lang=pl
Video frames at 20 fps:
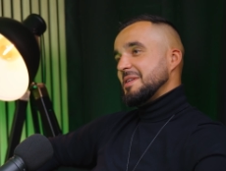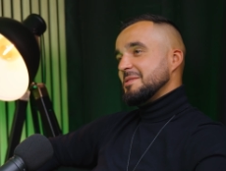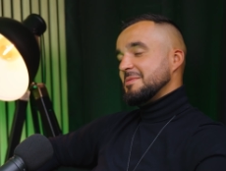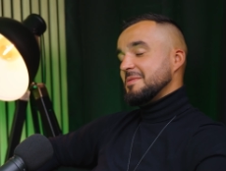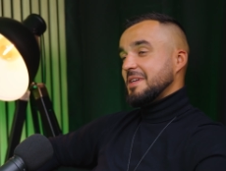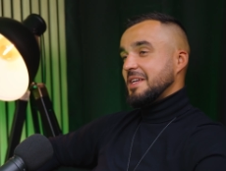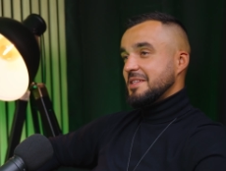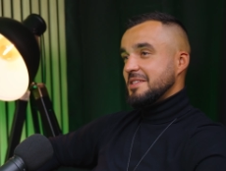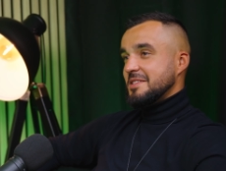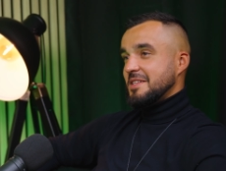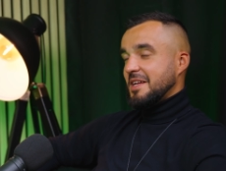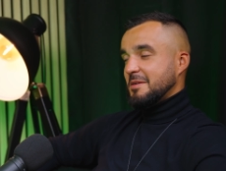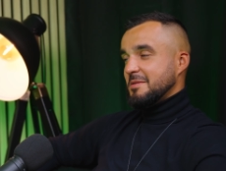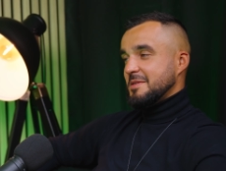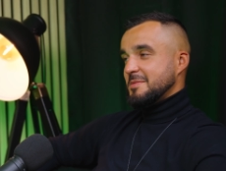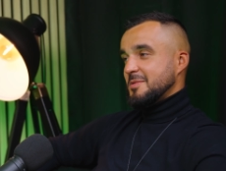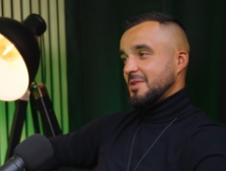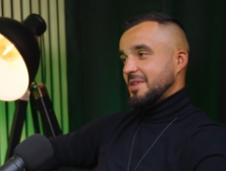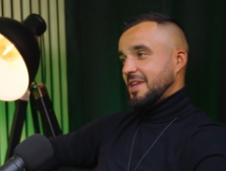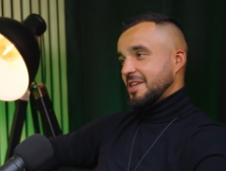też mieliśmy
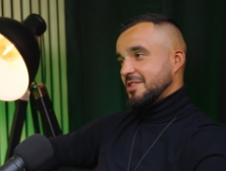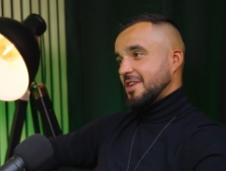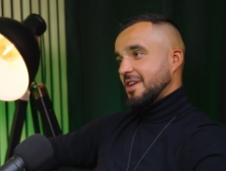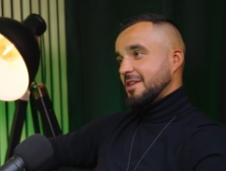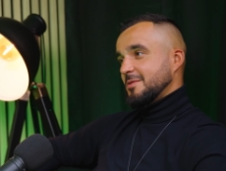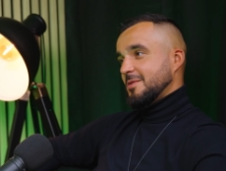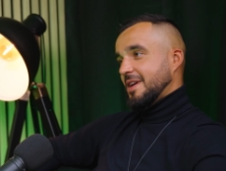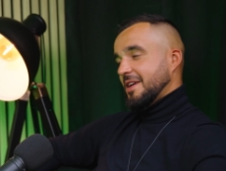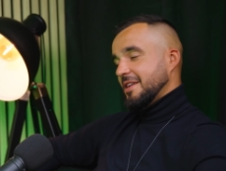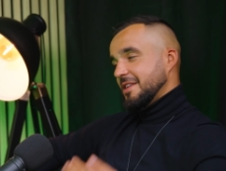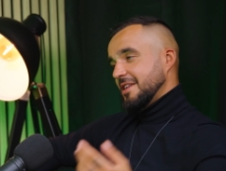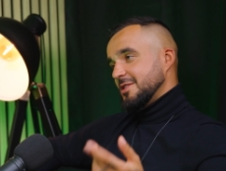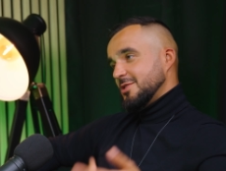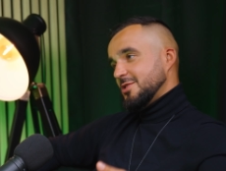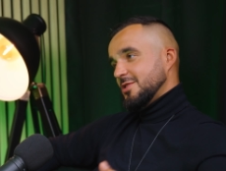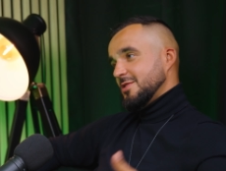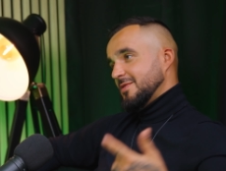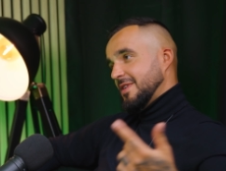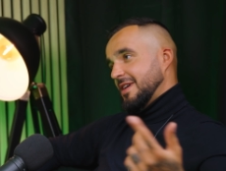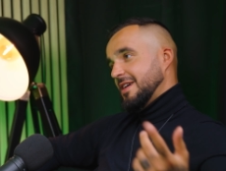kiedyś taką sprzątaczkę, która
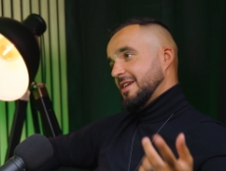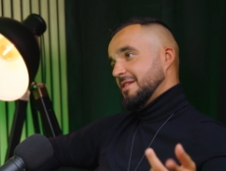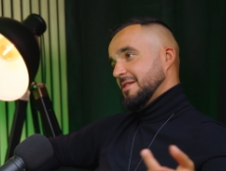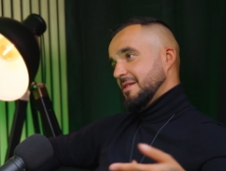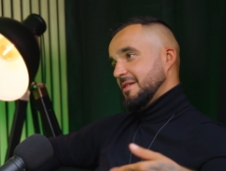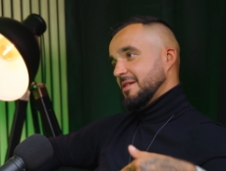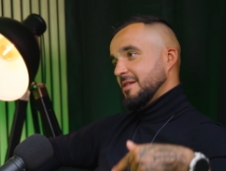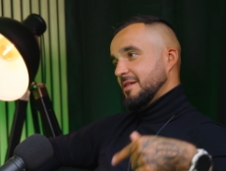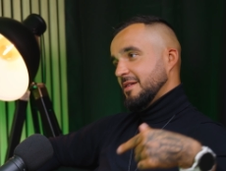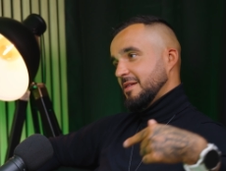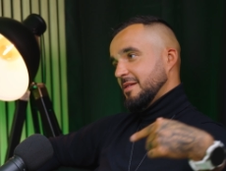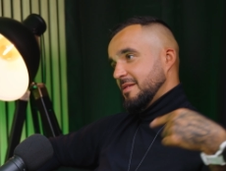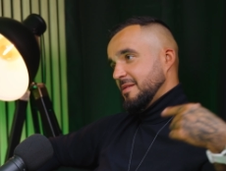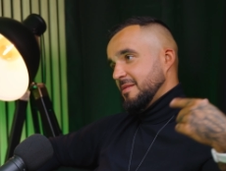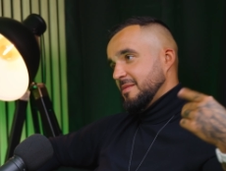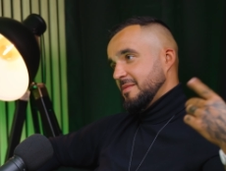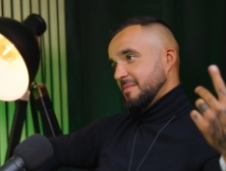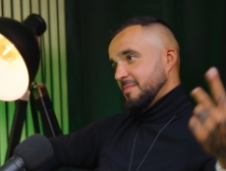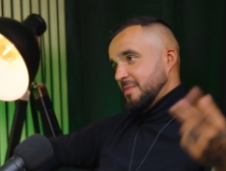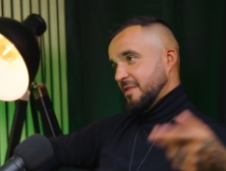jeździła
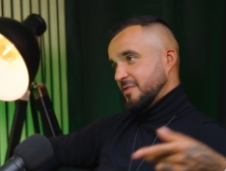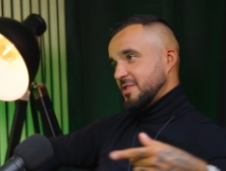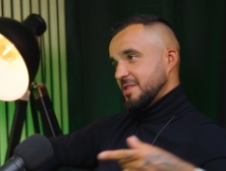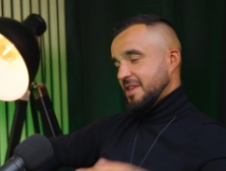e,